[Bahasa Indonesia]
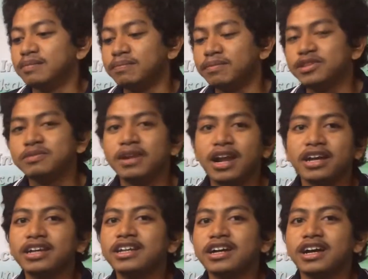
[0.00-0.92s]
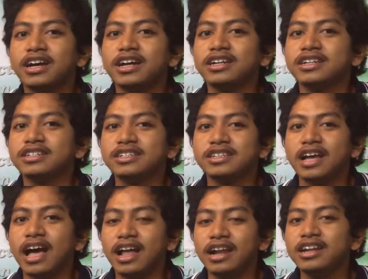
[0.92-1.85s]
Berjumpa lagi dengan
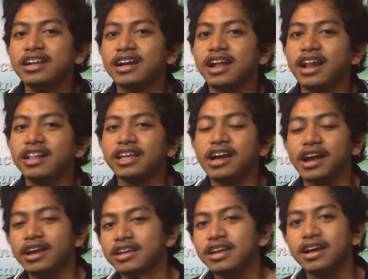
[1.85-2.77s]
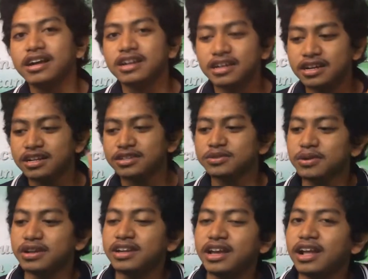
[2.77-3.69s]
Alan dengan LTRI yang
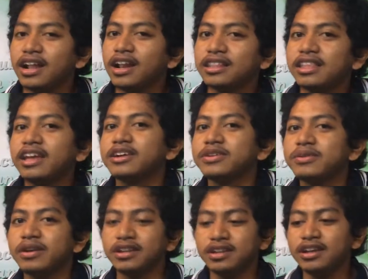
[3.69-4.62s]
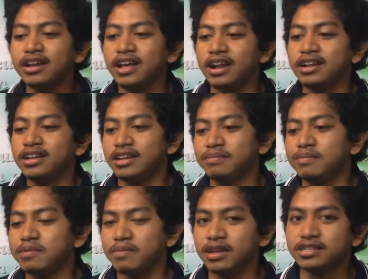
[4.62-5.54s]
kedua di LT kedua ini Alan
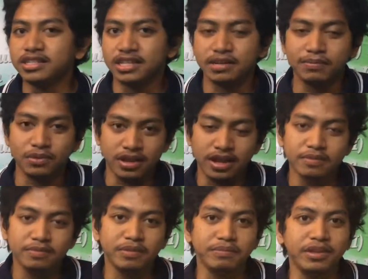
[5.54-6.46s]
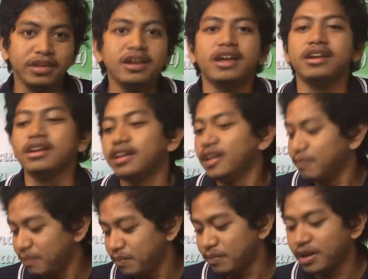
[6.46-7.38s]
ingin membahas tentang bimbingan di
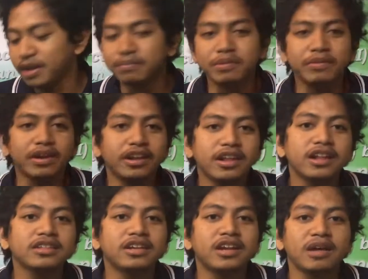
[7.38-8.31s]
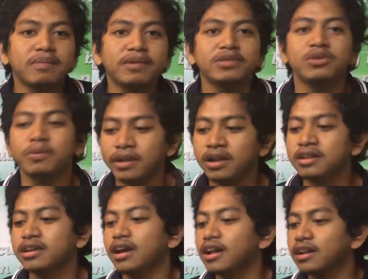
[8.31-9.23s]
bimbingan ini terdapat dua periode
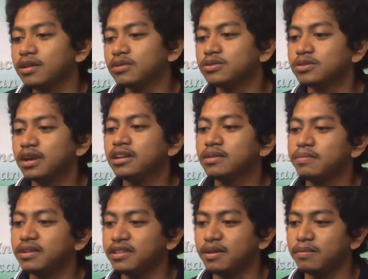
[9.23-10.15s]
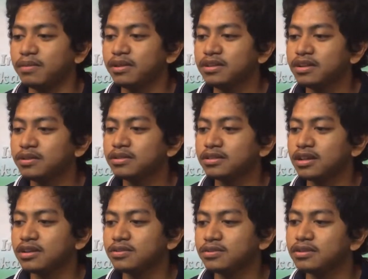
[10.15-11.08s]
yang Alan tunjukkan pertama yaitu
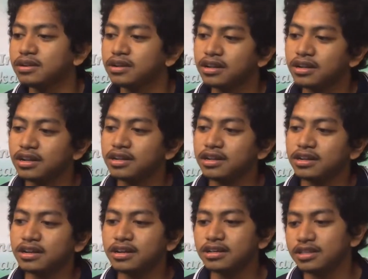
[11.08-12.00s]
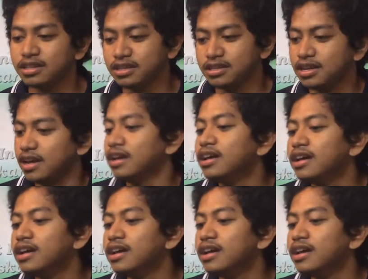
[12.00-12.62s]
tentang bimbingan Alan yang ketiga